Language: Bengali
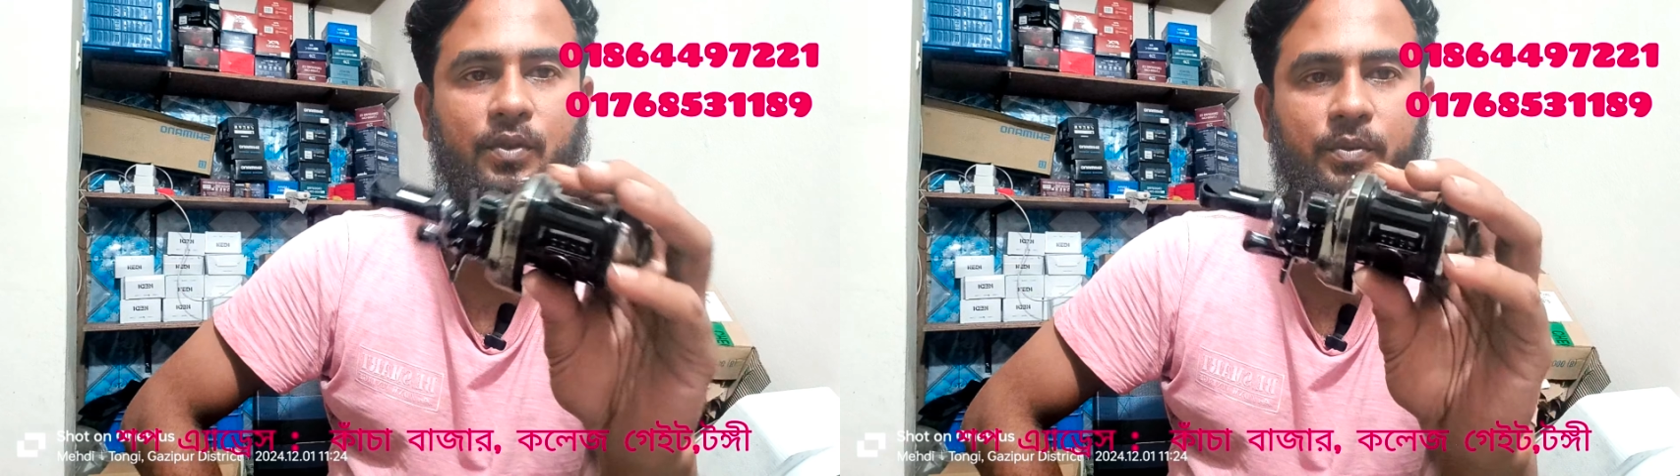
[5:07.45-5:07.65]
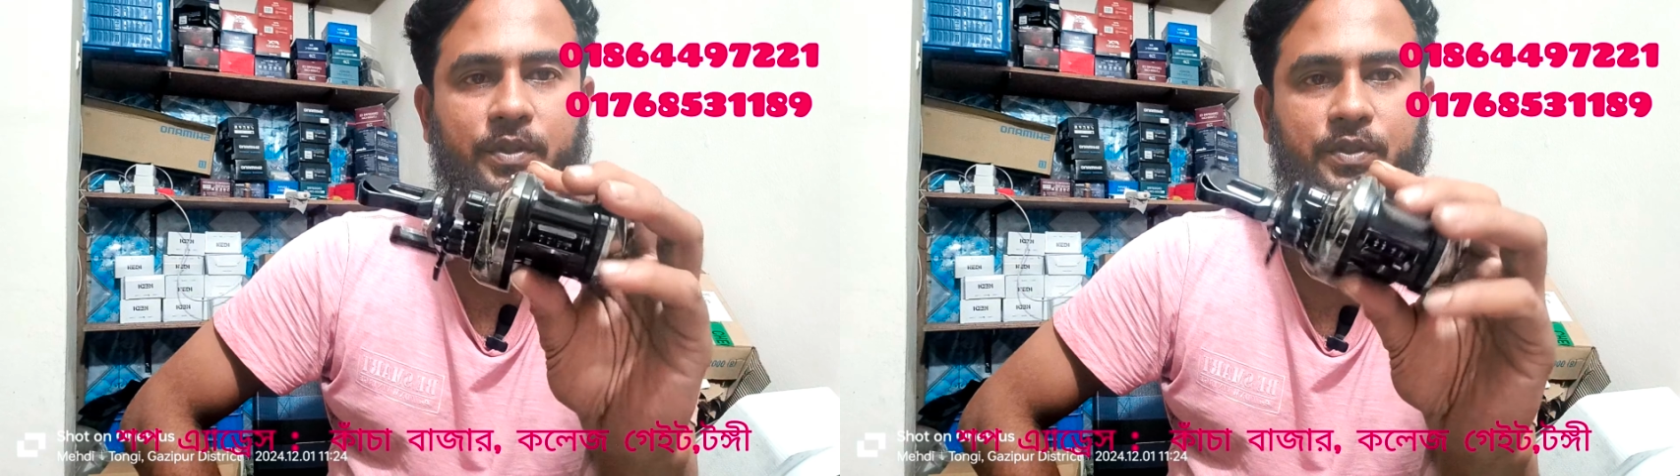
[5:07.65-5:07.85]

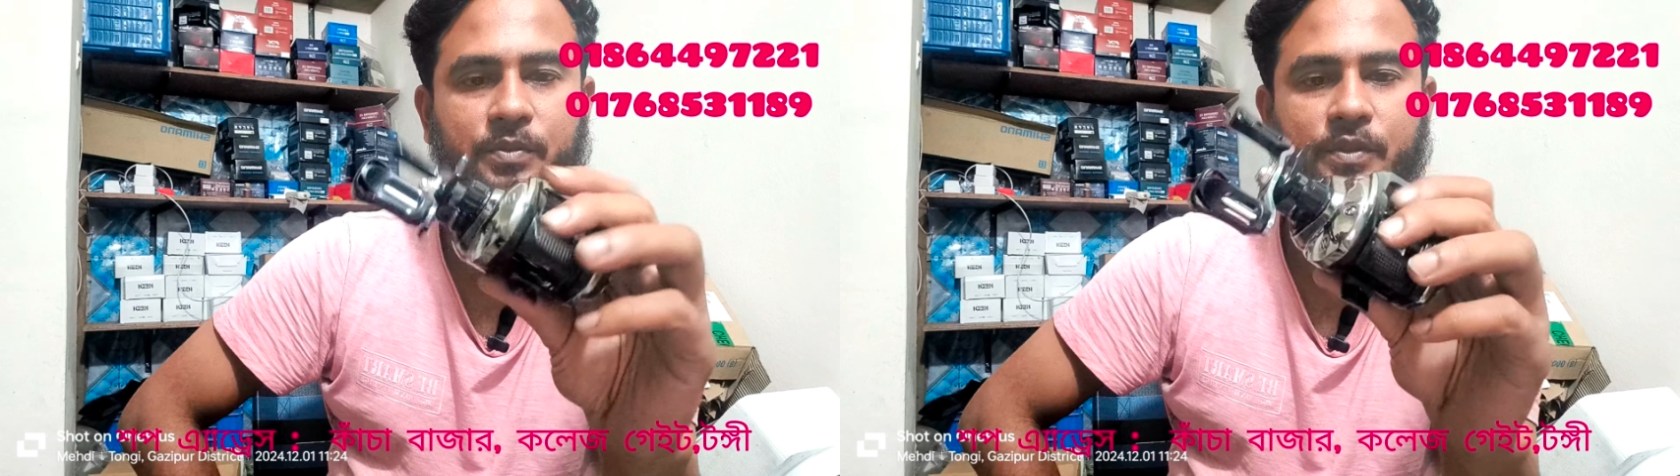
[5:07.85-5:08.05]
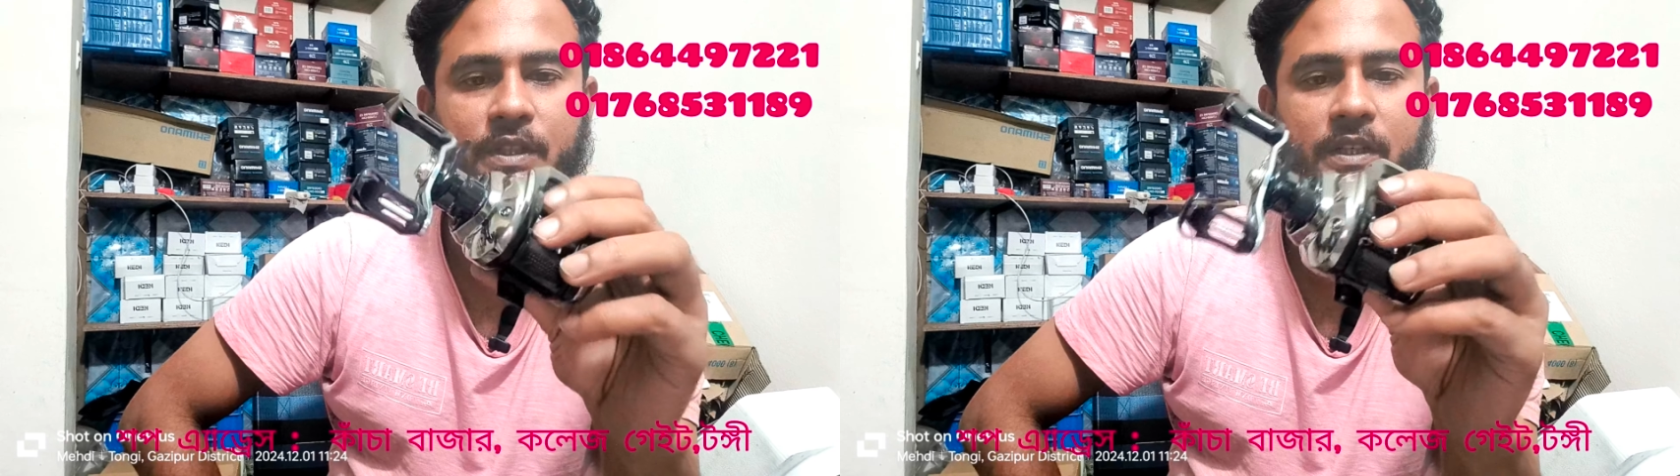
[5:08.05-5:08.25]
খুবই
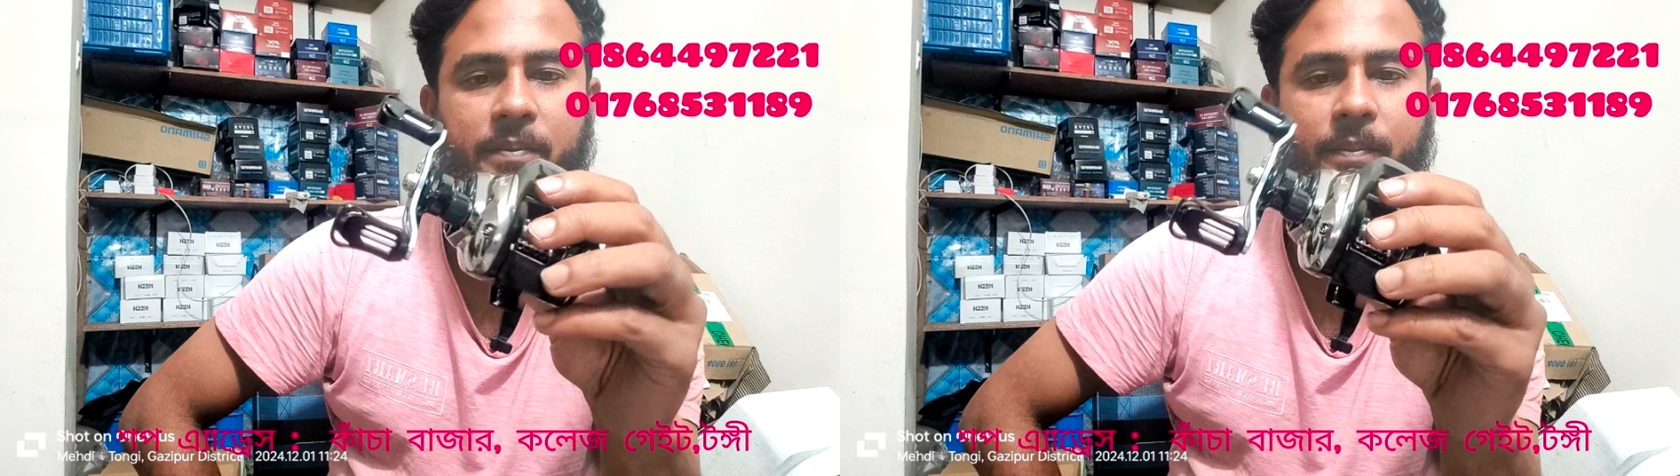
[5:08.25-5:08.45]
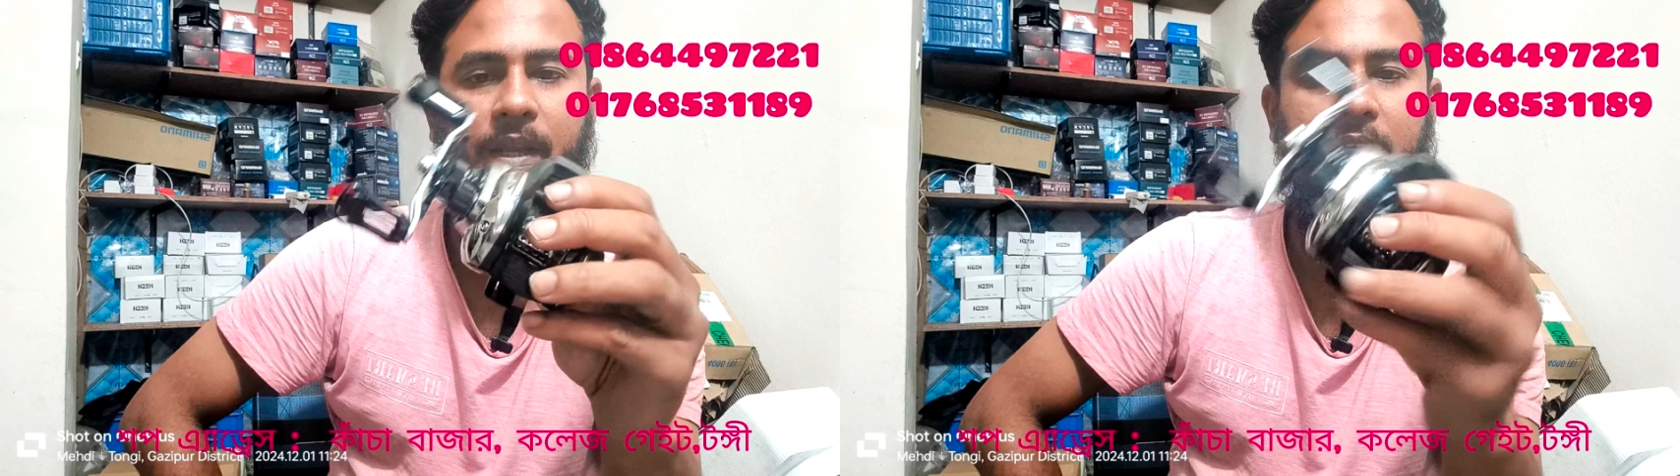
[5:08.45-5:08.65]
চমৎকার
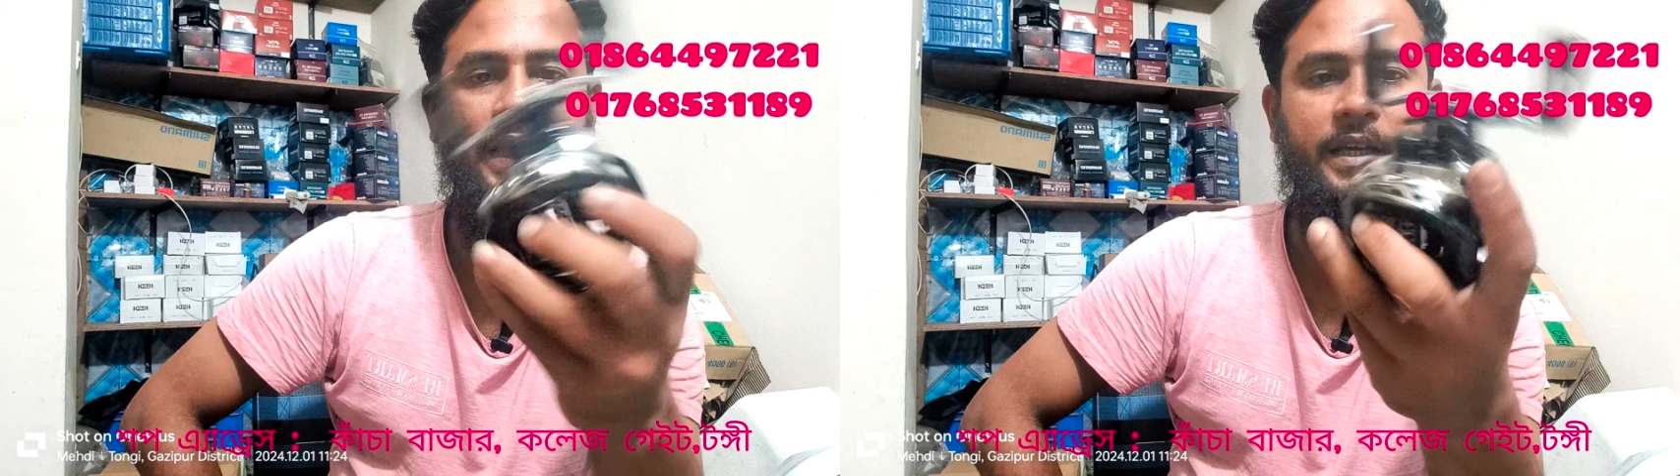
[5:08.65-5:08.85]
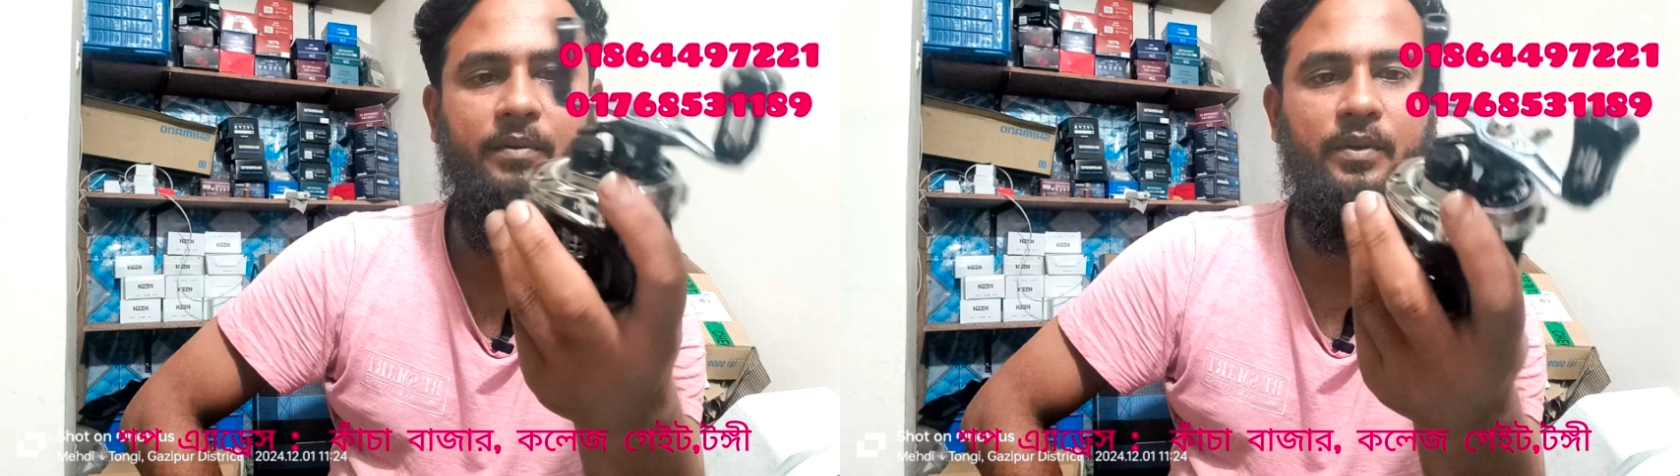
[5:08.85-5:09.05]

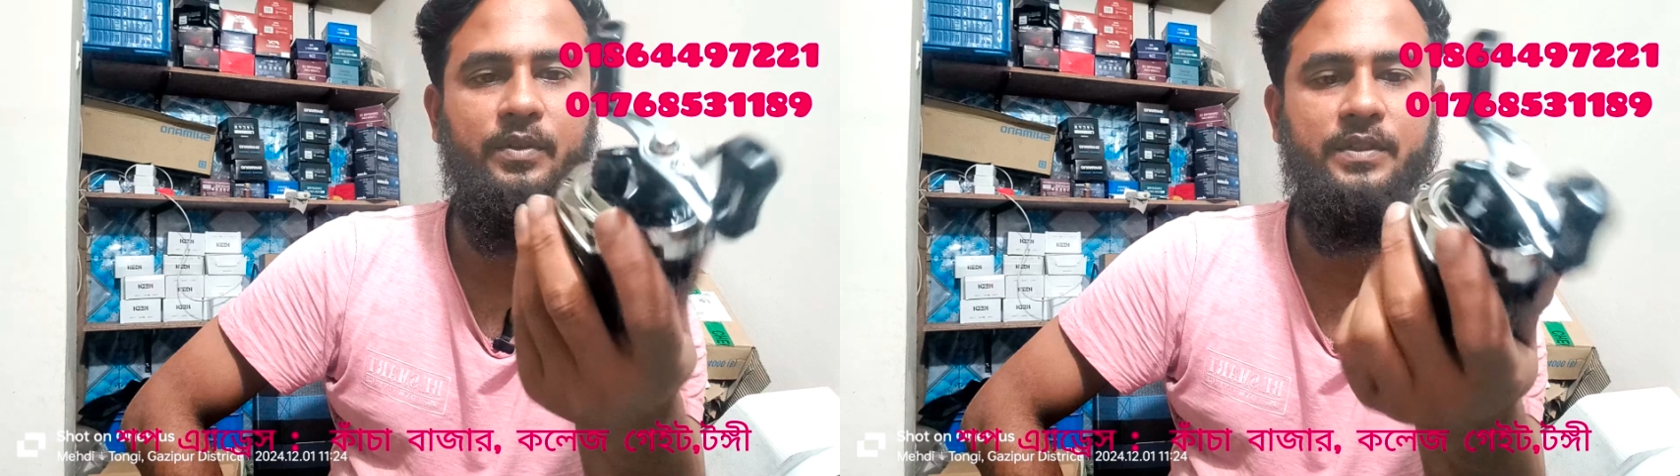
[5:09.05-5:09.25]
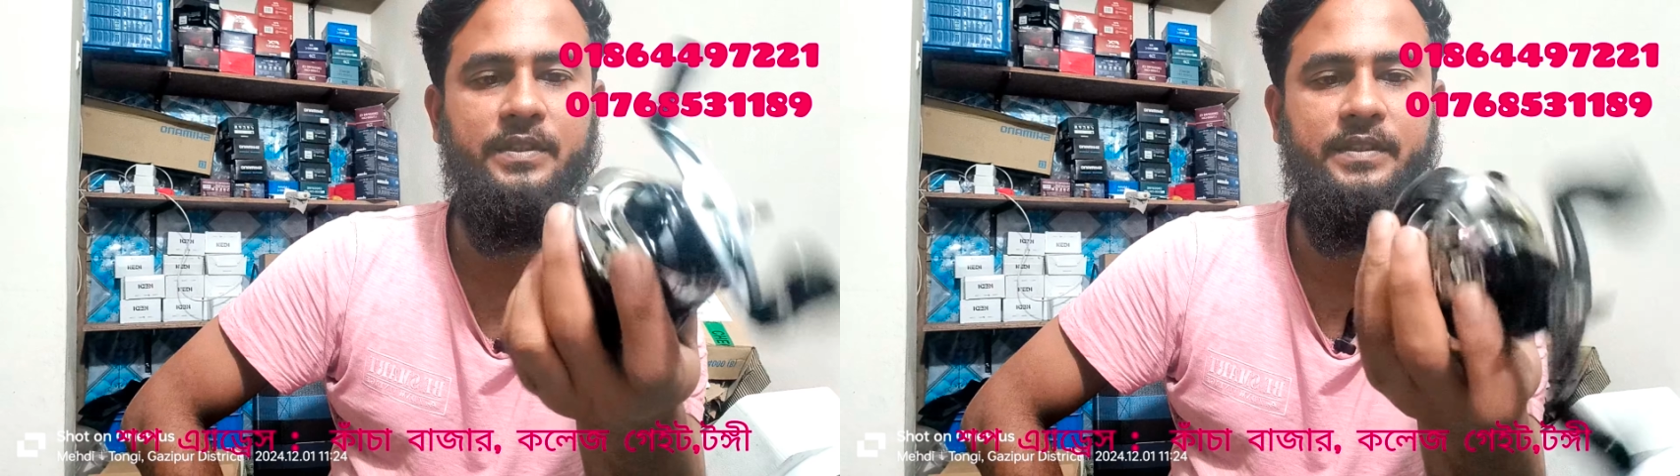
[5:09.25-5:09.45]
ব্ল্যাক এবং
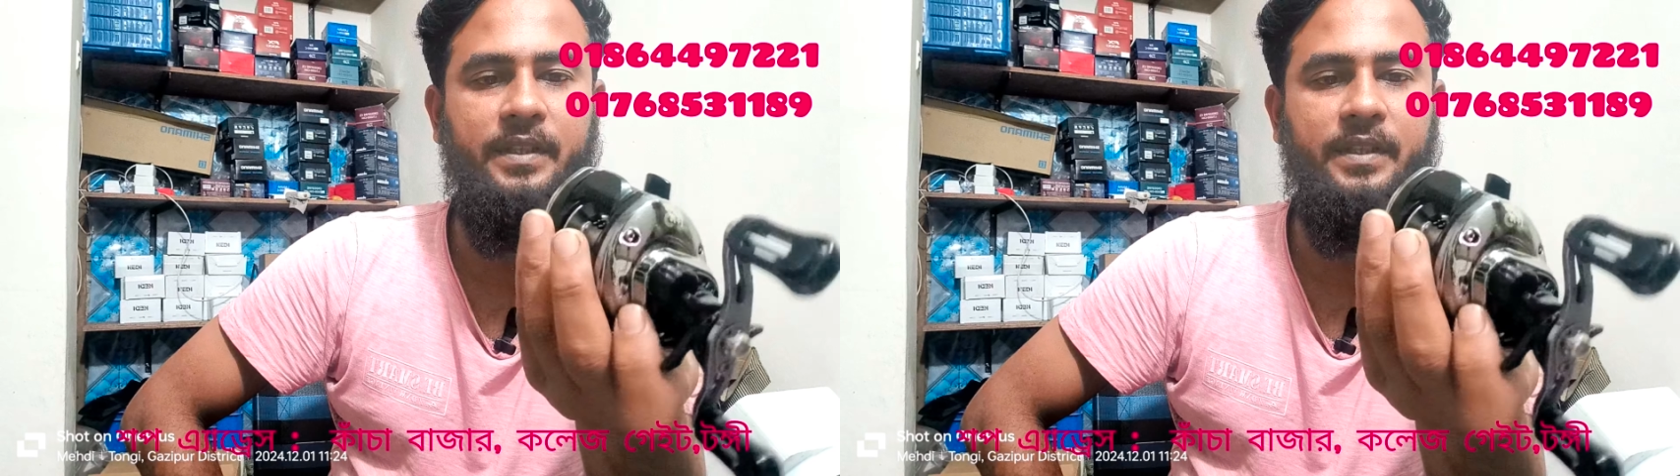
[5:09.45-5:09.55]
হচ্ছে